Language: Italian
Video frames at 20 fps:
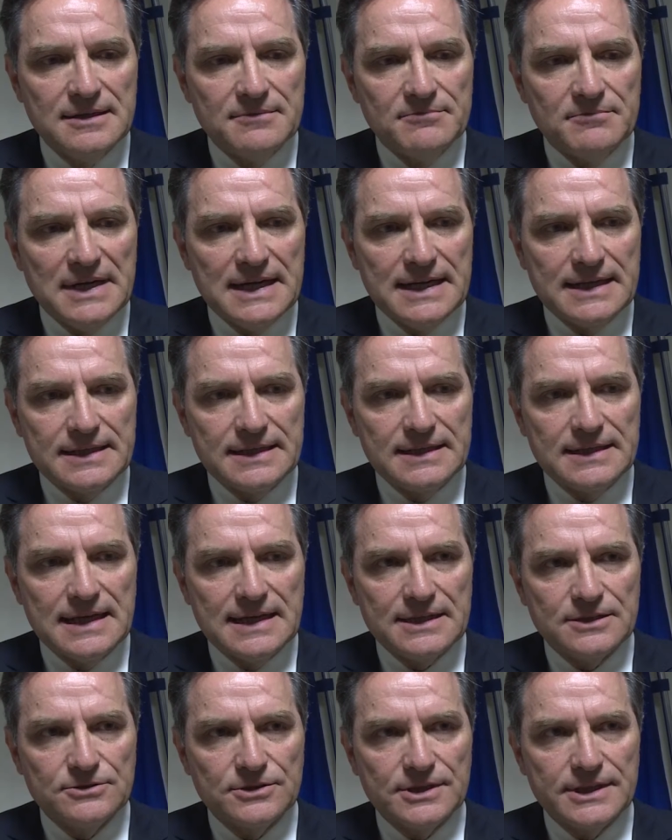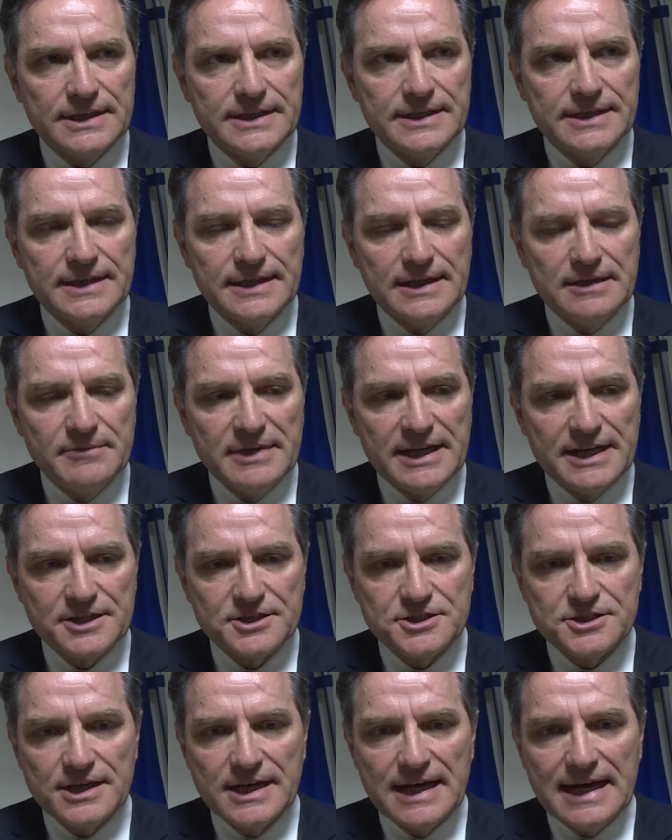ma il dato che
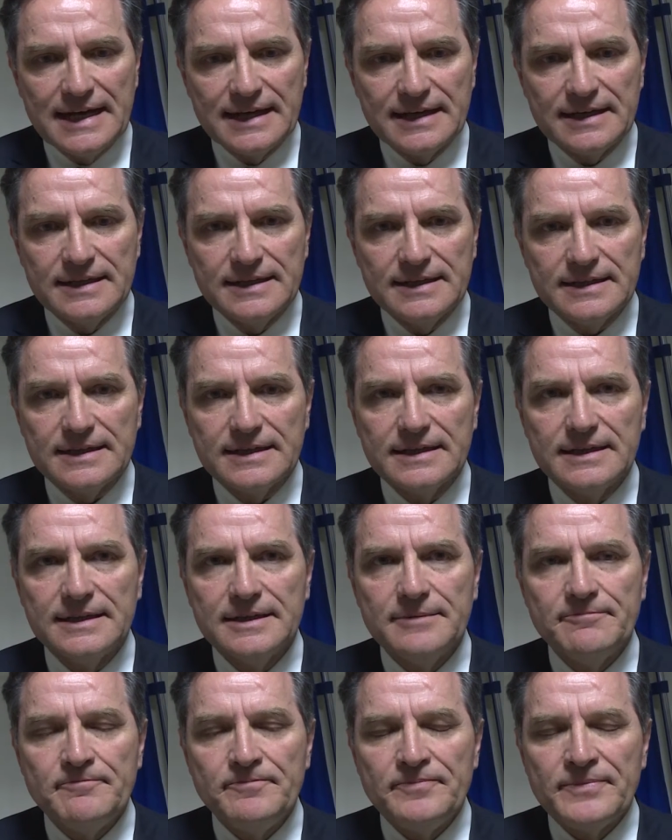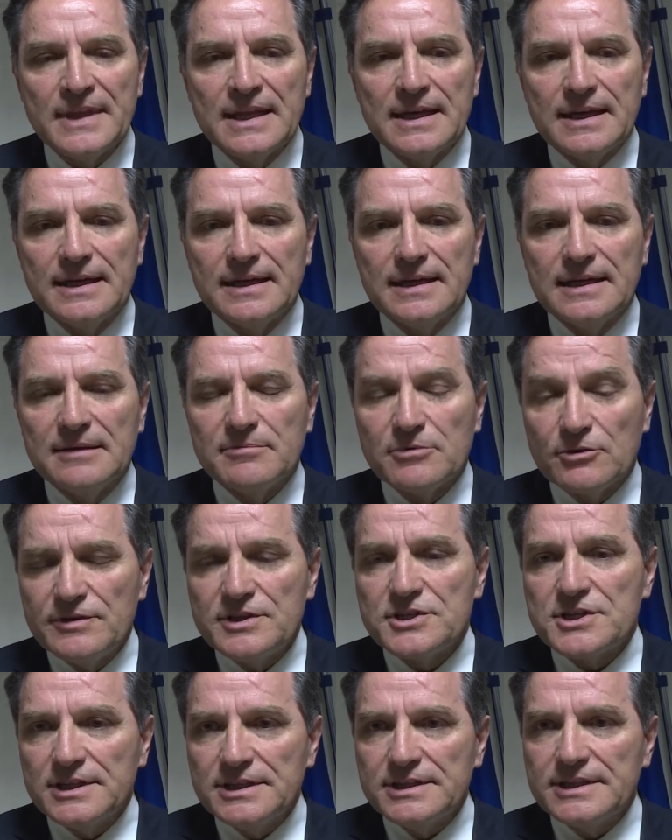emerge anche è che eh, la
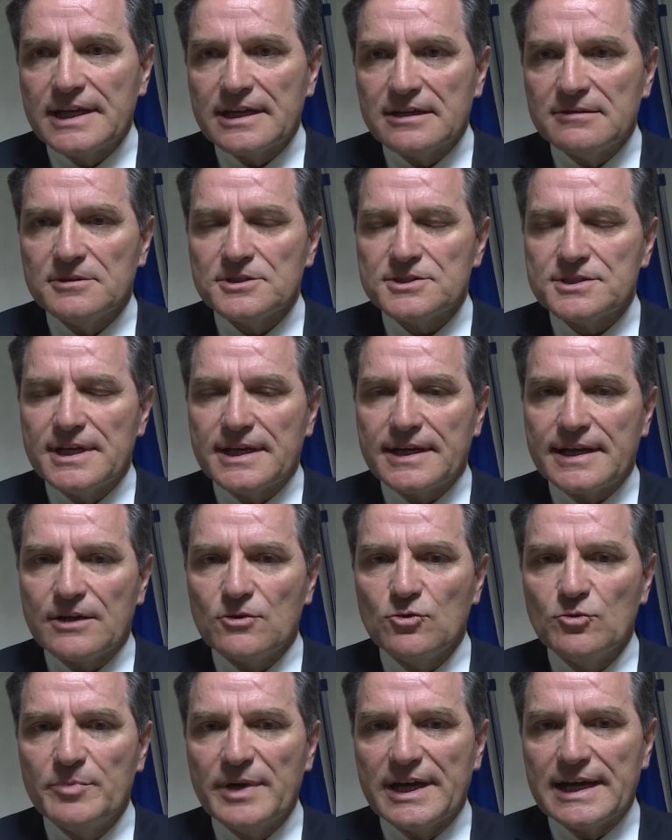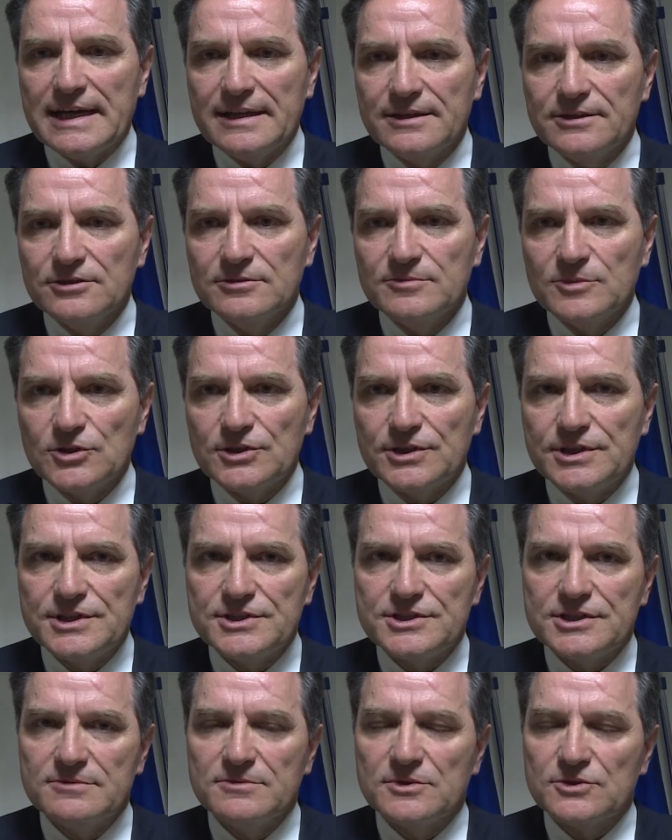provincia di Teramo sta recuperando
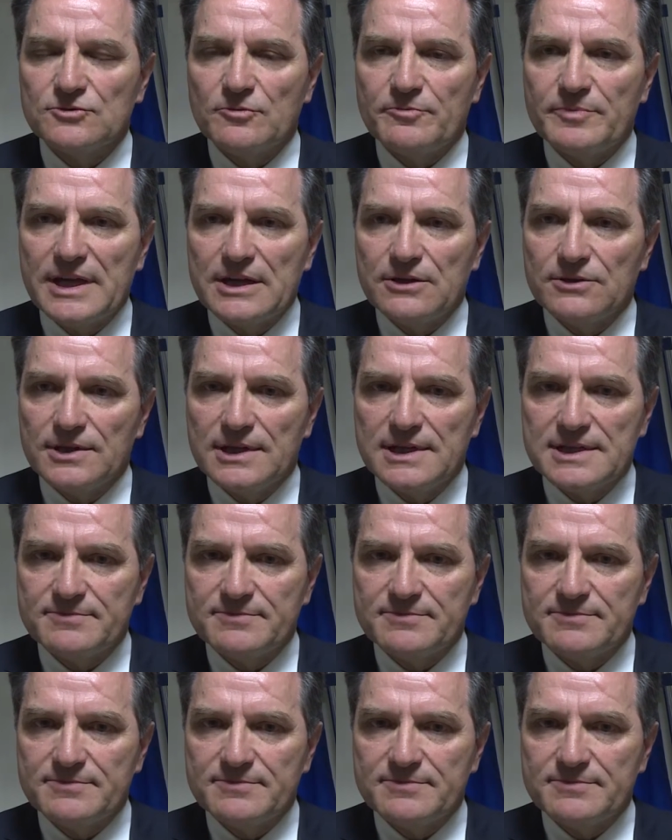moltissimo sul piano delle